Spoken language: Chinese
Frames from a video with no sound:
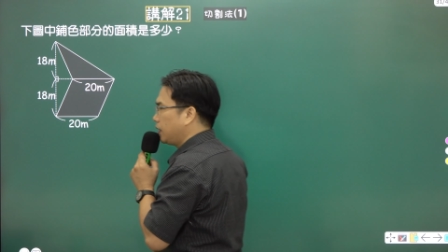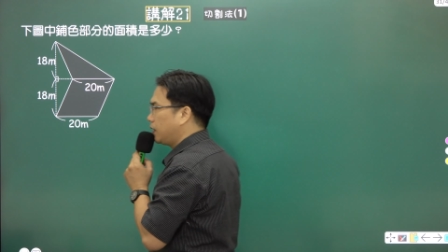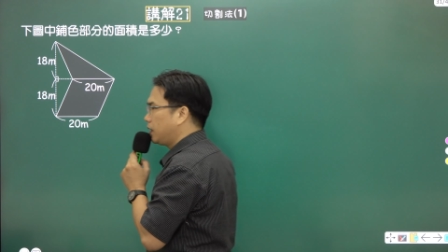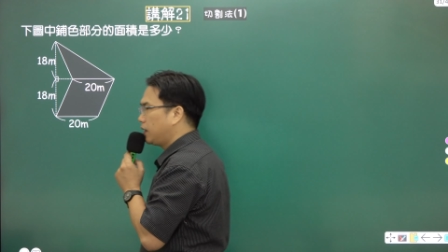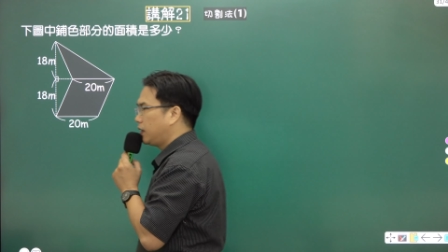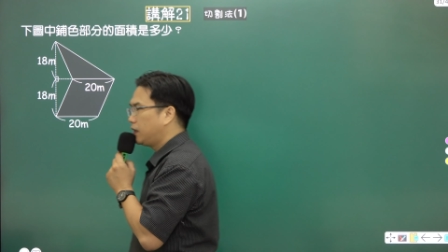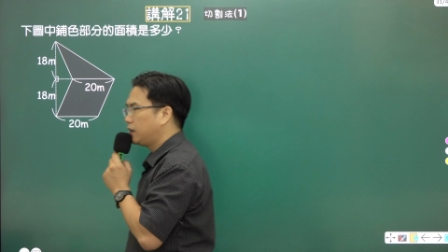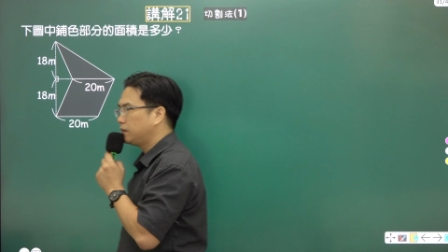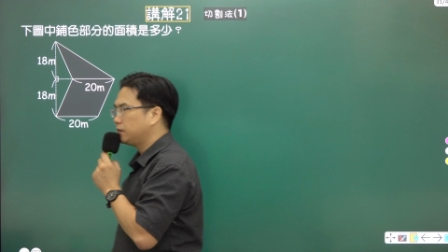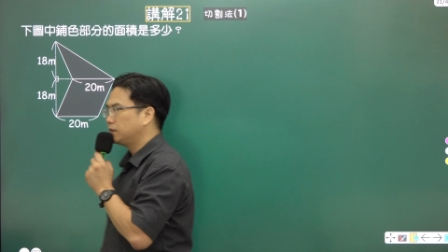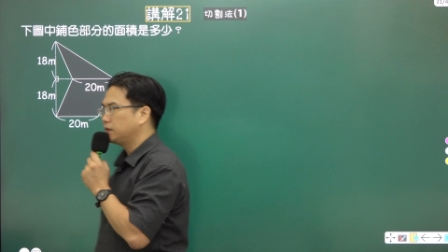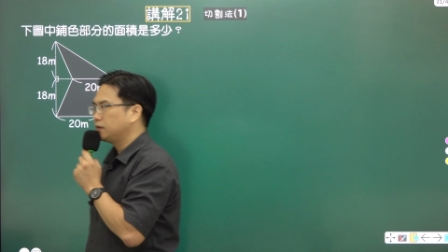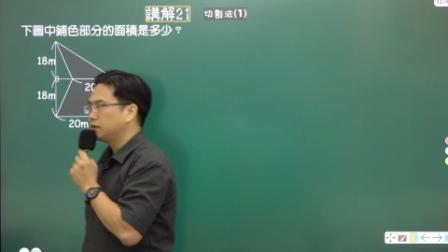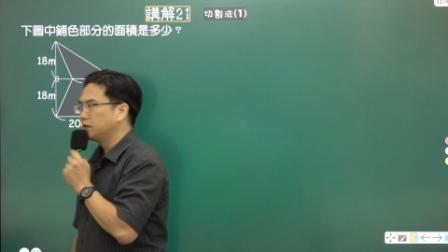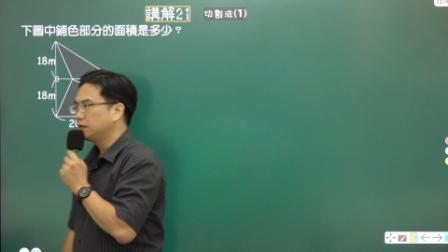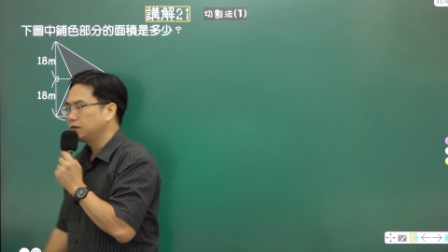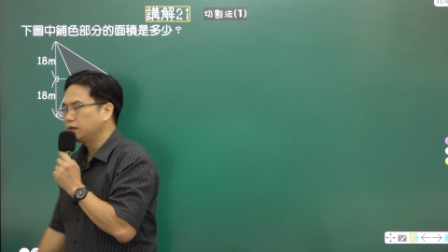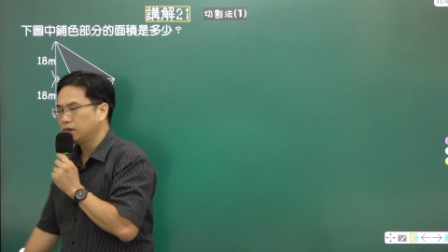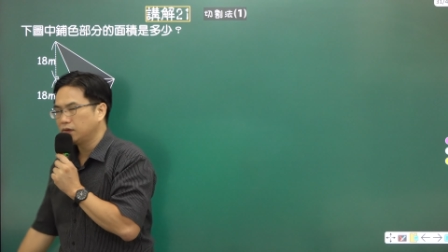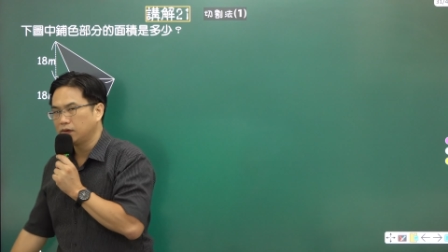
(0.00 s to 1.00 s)
好，
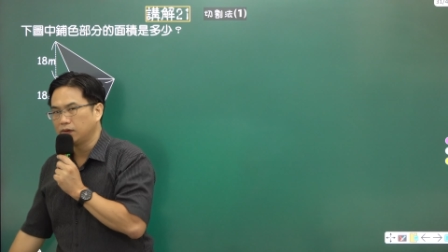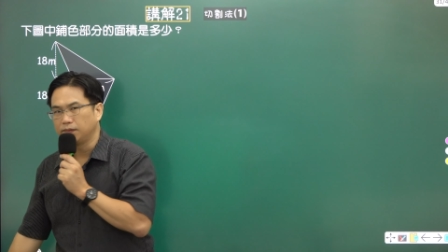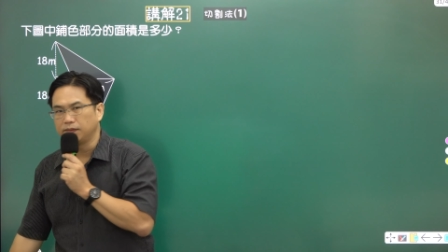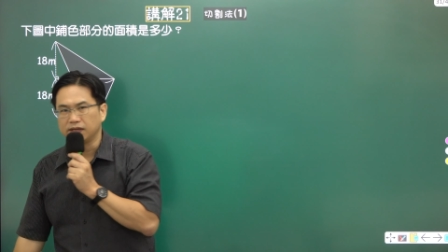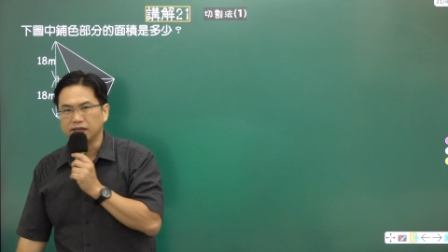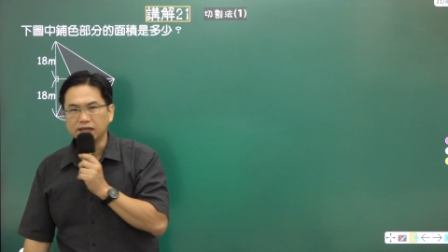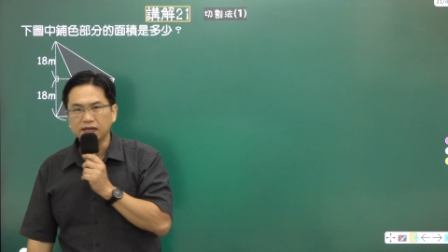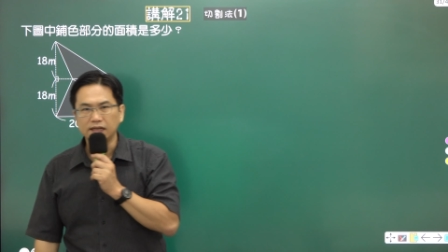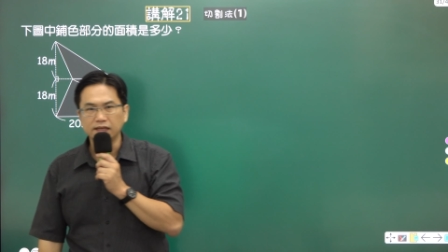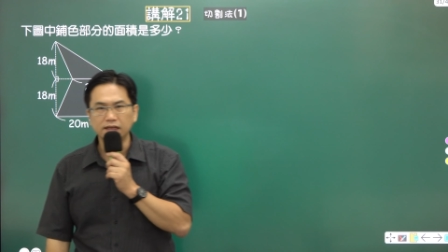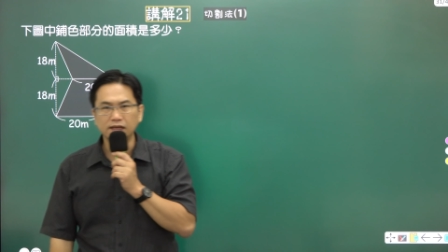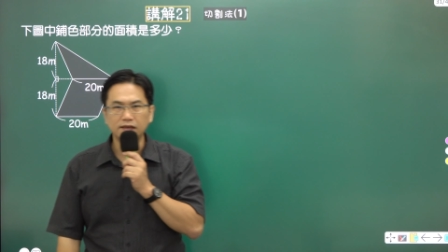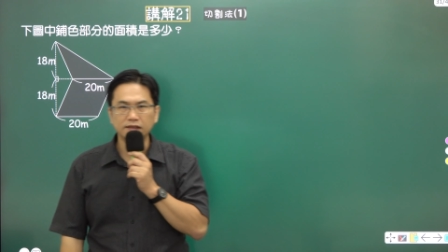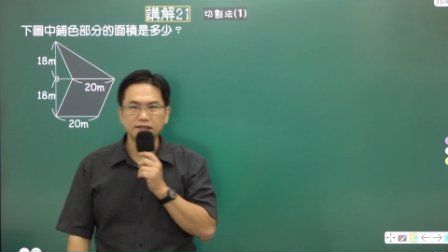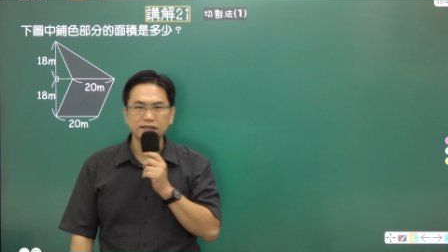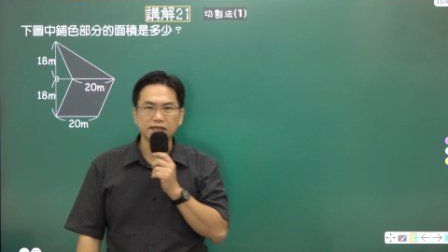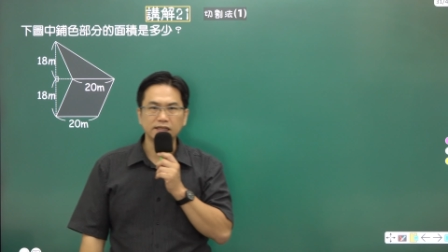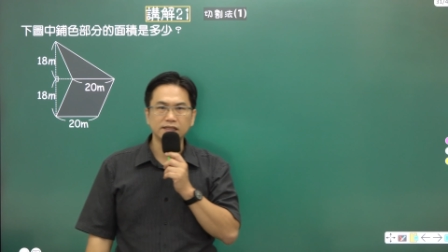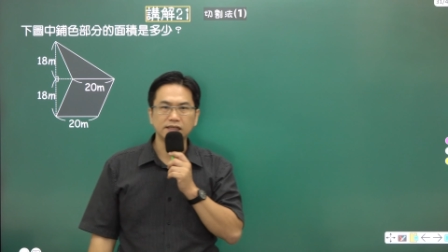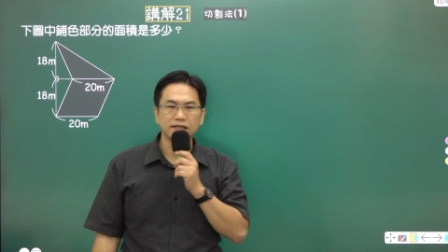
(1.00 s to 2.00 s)
我们看到
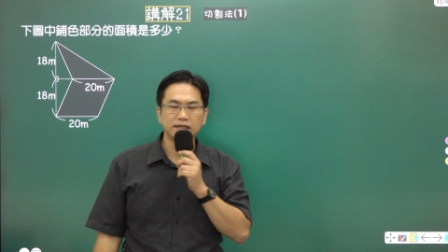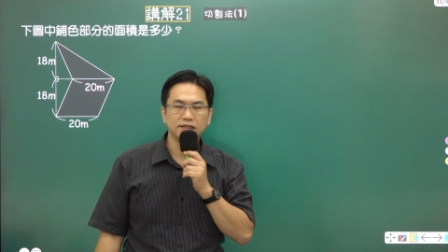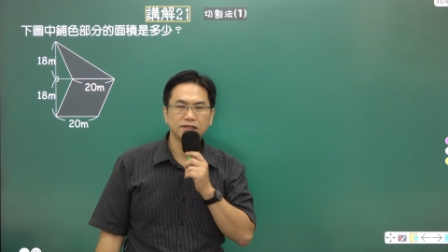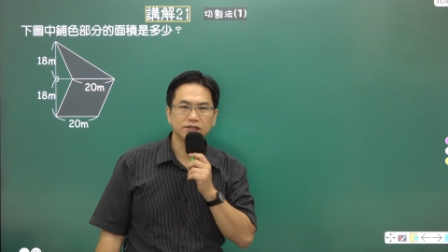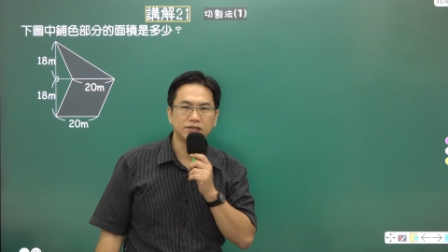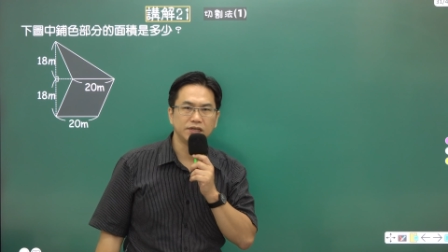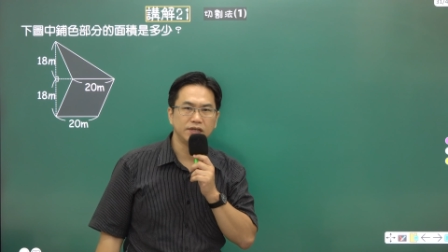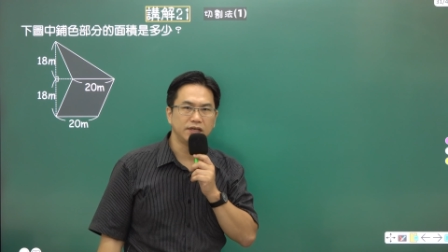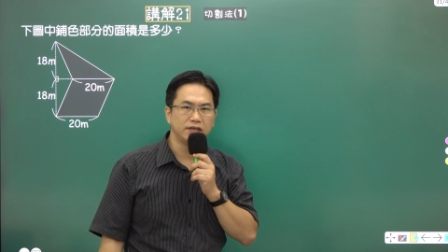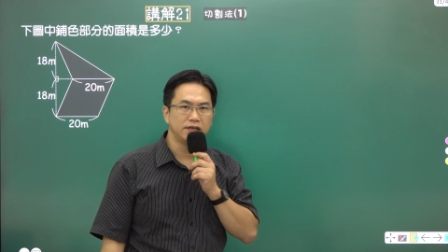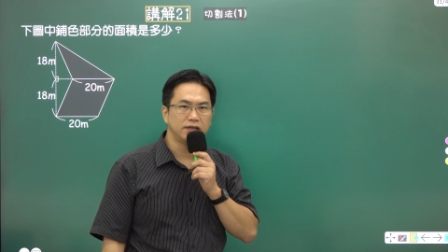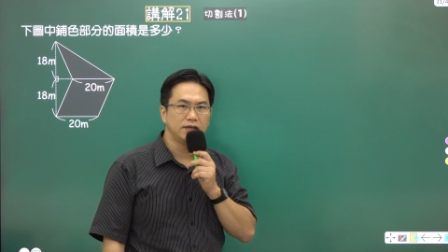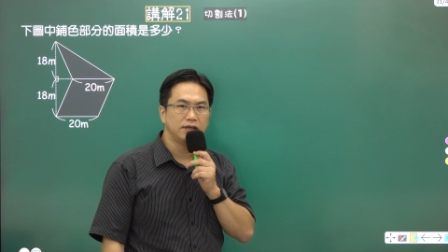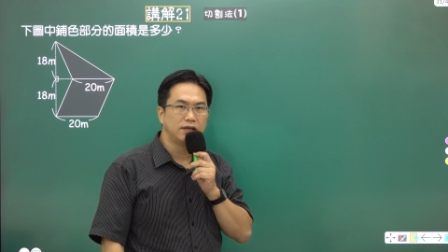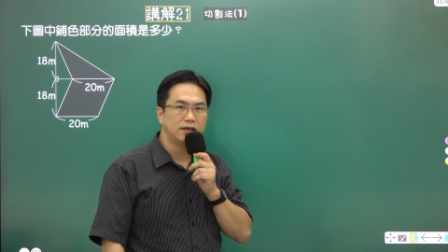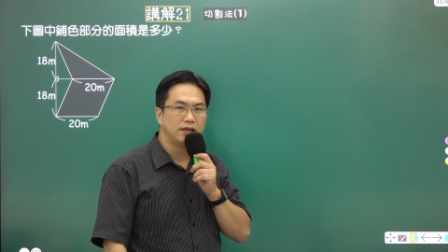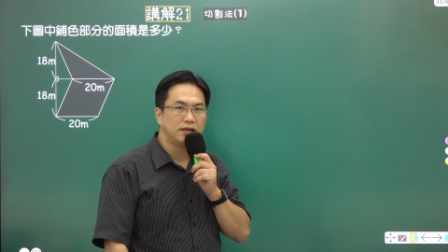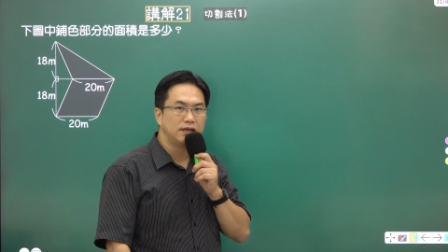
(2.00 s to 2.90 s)
讲解21，